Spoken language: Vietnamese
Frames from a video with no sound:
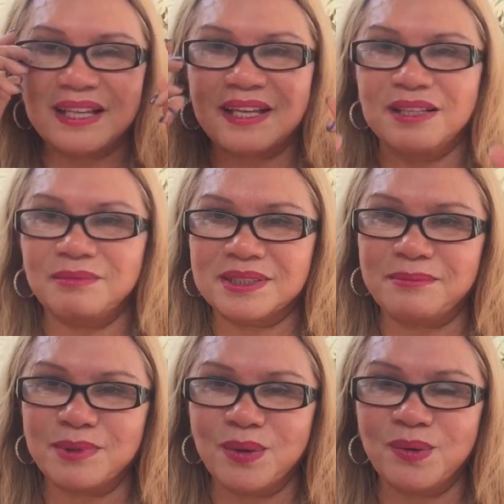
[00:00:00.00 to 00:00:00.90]
thay vì
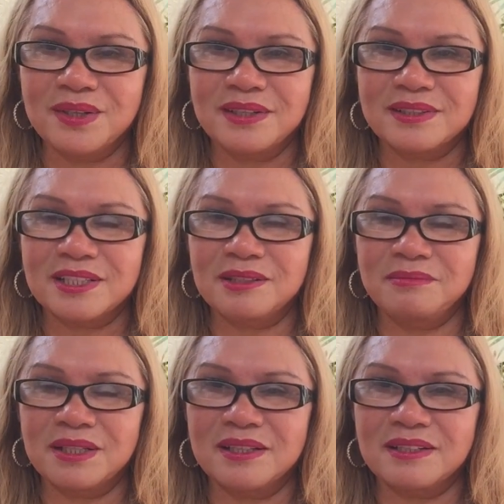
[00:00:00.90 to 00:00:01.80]
100 đô thì
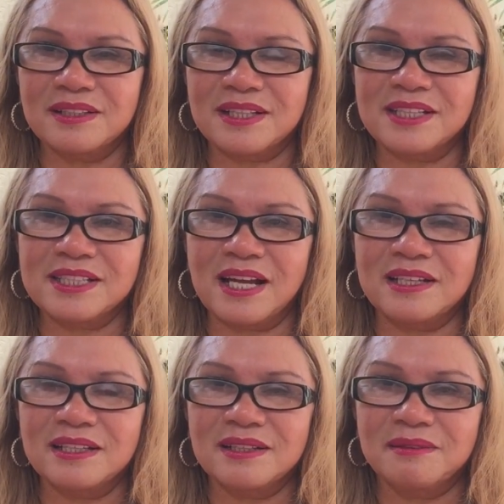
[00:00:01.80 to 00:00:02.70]
mình chỉ
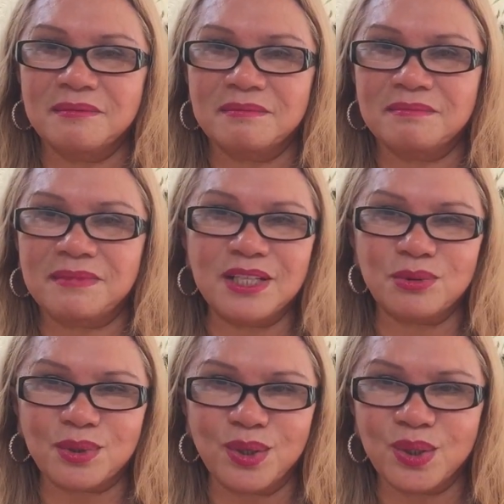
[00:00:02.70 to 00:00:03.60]
xài
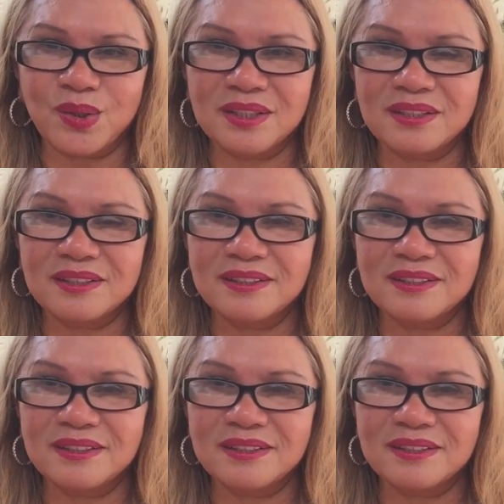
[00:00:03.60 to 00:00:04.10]
70 đô thôi